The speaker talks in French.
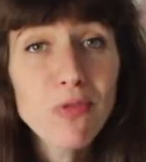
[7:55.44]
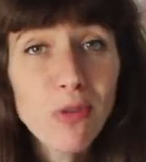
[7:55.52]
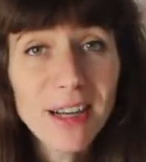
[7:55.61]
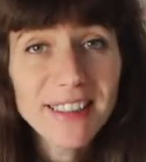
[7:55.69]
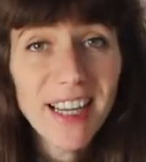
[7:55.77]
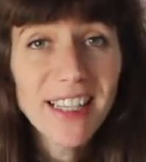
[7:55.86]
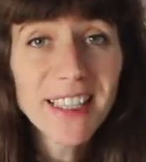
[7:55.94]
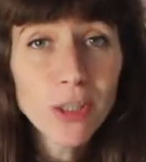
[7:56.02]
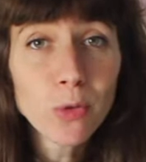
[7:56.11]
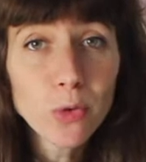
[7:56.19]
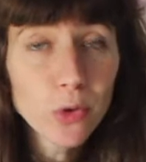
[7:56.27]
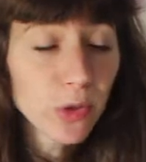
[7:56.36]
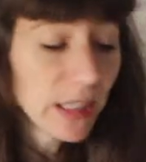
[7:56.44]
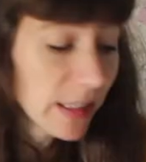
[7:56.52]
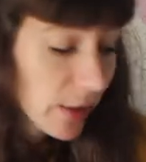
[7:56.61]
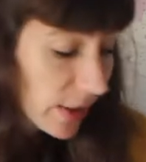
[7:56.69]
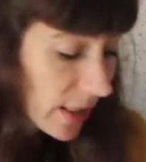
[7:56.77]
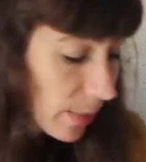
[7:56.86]
pouvoir être à l'écoute des
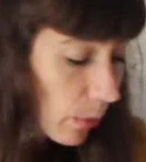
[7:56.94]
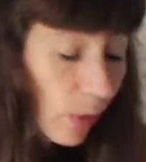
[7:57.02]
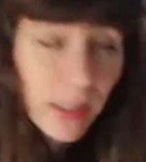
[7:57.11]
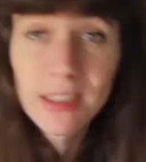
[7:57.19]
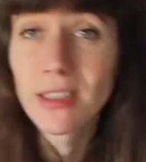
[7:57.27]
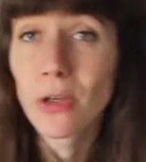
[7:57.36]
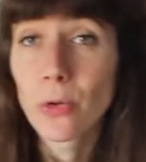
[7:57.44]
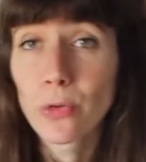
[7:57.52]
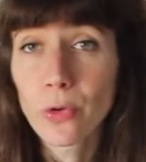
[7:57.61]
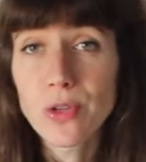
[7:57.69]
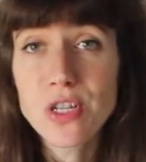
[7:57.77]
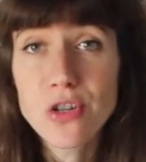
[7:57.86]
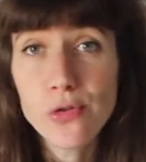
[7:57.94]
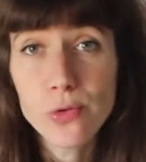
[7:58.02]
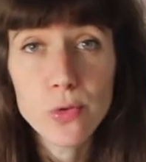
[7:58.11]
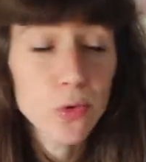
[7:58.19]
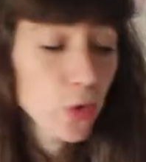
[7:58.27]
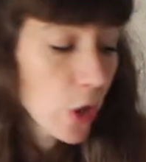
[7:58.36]
sentiments et des ressentis
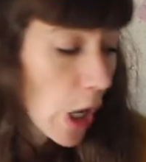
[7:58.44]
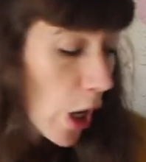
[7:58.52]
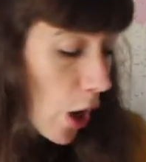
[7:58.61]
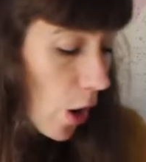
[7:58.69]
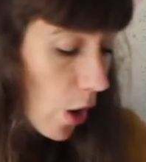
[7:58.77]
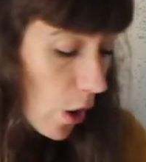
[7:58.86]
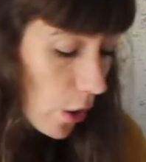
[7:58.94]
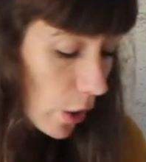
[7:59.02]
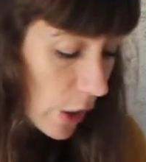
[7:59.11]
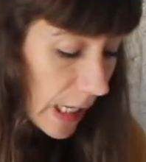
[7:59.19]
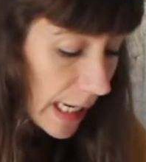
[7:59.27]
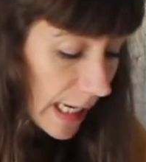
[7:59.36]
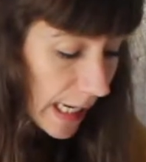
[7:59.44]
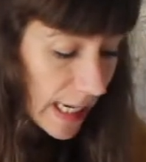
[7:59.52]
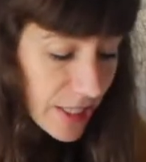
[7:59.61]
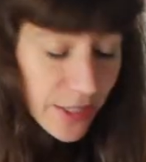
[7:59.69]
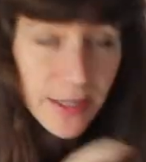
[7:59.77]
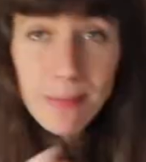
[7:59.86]
justes. Or,
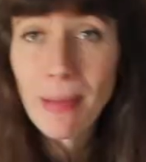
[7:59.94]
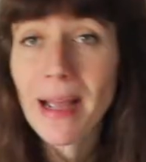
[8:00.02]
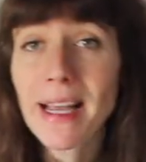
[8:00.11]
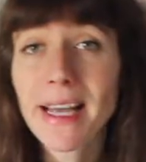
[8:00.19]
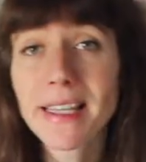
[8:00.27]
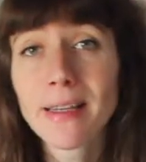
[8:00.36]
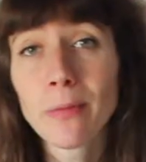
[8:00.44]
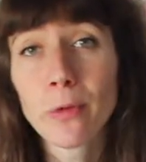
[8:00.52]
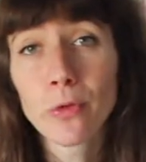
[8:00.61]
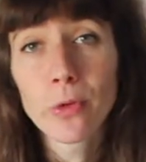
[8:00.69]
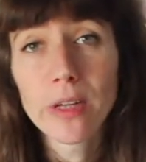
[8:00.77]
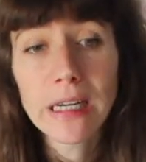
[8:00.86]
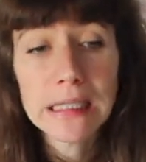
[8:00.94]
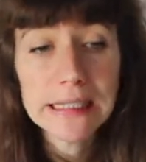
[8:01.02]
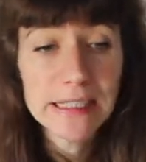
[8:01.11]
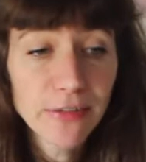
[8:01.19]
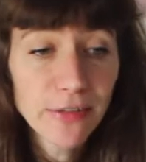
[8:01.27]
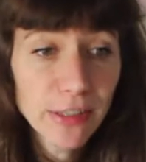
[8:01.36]
là, j'ai une pagaille émotionnelle
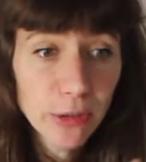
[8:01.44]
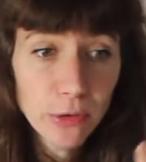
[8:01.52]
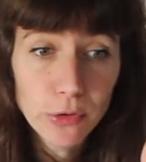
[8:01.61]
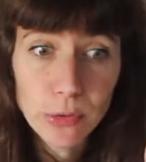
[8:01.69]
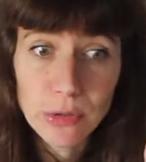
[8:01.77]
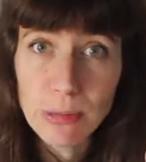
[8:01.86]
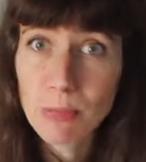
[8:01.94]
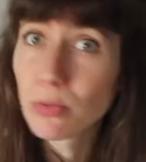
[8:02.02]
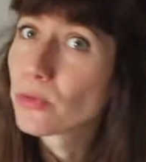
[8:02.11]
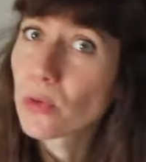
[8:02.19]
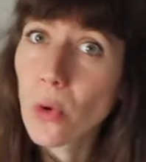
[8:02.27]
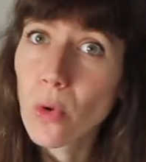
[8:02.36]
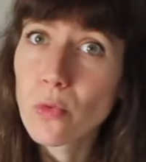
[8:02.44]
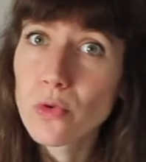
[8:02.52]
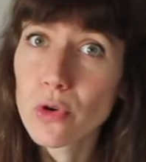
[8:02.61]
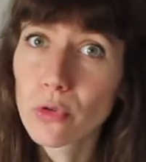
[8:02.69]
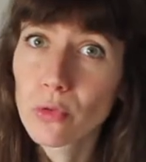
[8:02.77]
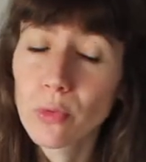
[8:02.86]
fait que je sais plus trop où
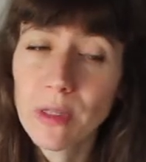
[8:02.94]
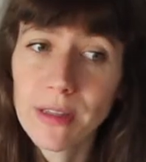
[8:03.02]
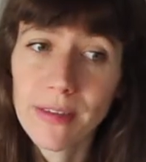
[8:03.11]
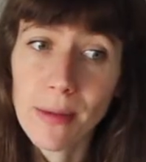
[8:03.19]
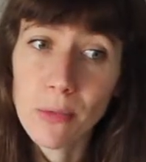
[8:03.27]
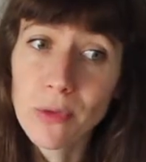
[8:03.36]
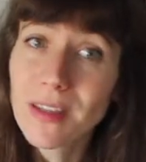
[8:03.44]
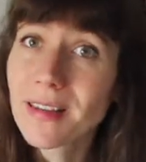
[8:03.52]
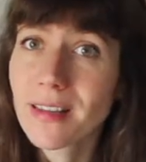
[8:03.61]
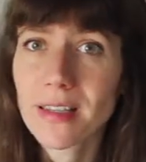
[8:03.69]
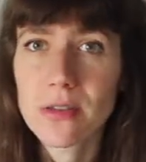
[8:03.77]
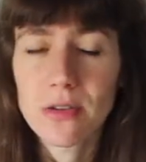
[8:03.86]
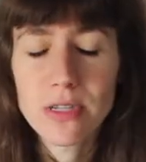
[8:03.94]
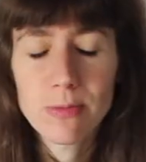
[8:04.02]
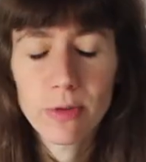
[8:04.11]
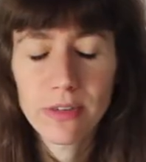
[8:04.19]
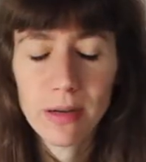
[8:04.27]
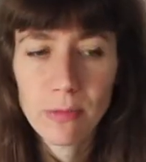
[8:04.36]
j'en suis et ça me dessert
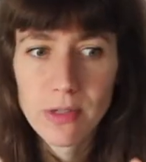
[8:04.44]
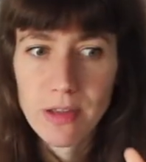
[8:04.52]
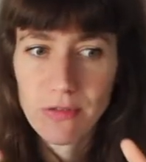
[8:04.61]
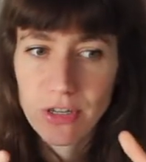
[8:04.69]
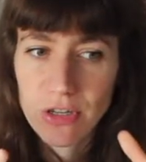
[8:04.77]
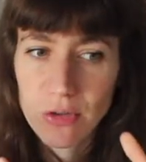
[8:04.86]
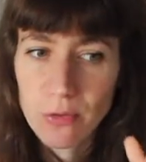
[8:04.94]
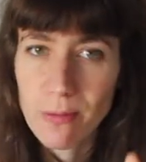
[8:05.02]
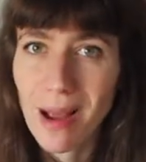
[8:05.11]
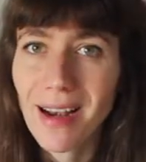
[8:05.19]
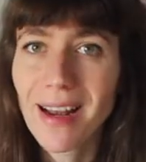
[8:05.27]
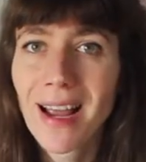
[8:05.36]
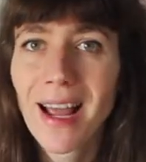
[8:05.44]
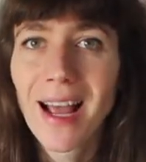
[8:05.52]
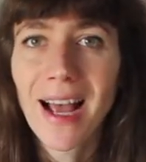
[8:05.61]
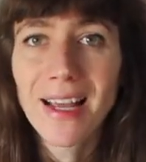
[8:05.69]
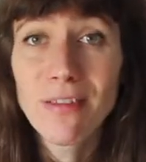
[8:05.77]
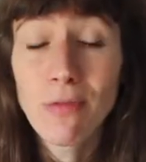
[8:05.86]
sentimentalement. Ça fait que j'ai du mal
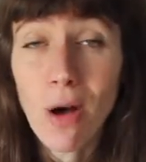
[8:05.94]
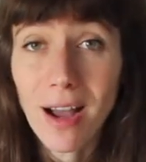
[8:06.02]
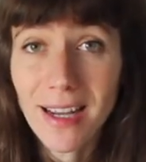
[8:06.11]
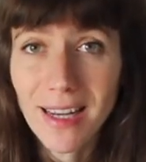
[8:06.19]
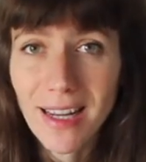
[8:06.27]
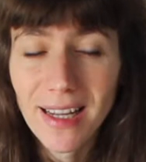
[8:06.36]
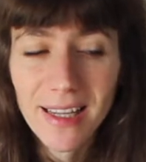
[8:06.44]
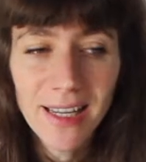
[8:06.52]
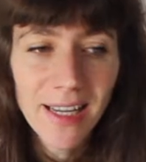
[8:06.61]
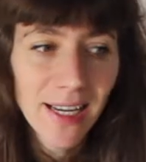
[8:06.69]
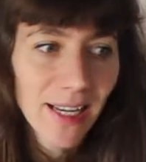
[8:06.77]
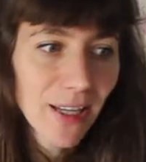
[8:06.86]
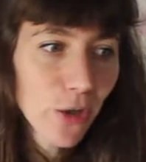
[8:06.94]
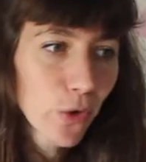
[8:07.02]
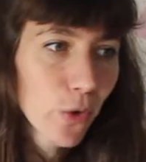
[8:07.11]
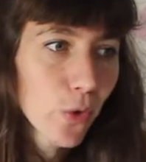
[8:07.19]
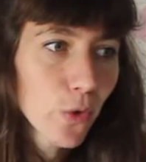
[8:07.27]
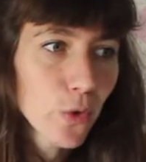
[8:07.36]
à y voir clair et
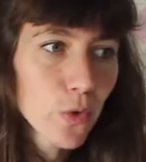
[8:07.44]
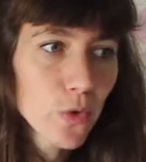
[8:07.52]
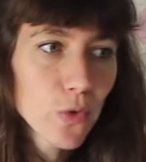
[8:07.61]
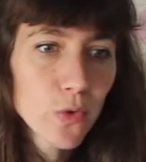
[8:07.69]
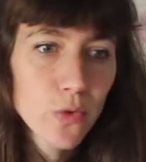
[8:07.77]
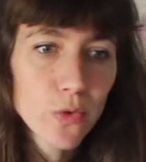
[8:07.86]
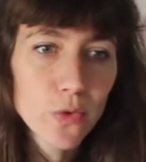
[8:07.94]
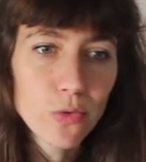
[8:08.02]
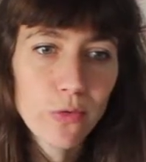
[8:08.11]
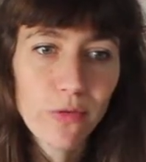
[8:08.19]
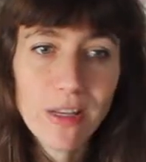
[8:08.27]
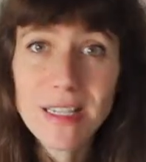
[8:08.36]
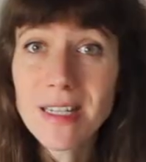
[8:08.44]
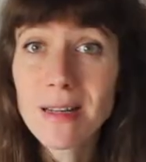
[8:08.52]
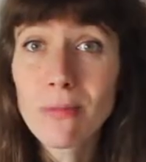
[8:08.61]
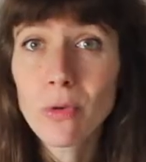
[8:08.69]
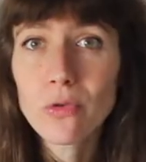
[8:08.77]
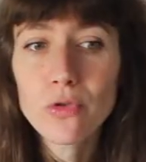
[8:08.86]
que euh,
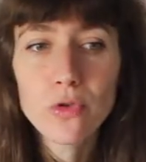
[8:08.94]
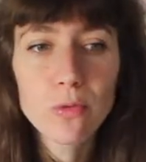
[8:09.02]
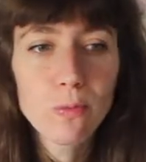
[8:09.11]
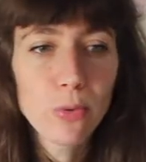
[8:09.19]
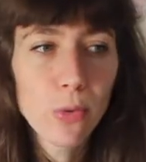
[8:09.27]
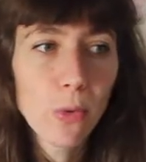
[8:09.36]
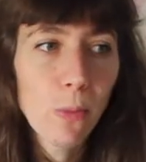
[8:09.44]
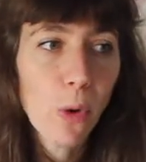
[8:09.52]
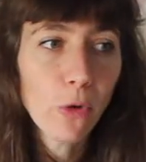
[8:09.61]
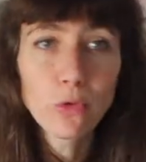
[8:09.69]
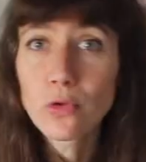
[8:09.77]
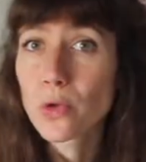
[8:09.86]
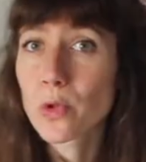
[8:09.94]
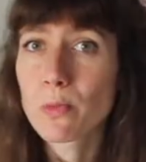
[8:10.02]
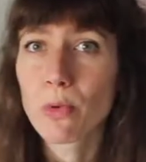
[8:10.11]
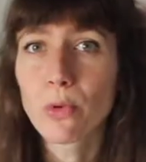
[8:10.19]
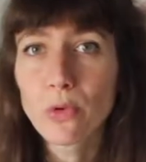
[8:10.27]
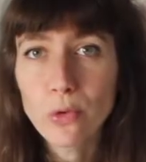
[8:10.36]
facilement je peux prendre une chose
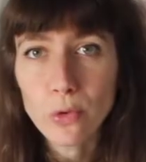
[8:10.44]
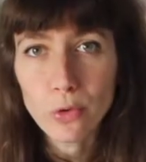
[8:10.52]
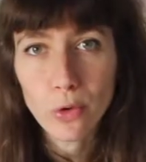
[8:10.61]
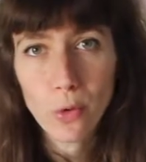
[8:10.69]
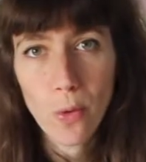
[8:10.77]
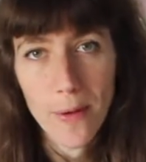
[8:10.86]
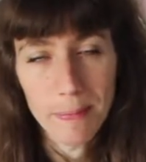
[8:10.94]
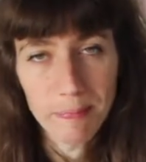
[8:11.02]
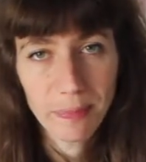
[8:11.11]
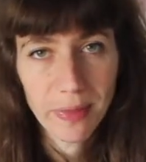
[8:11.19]
pour une autre, quoi.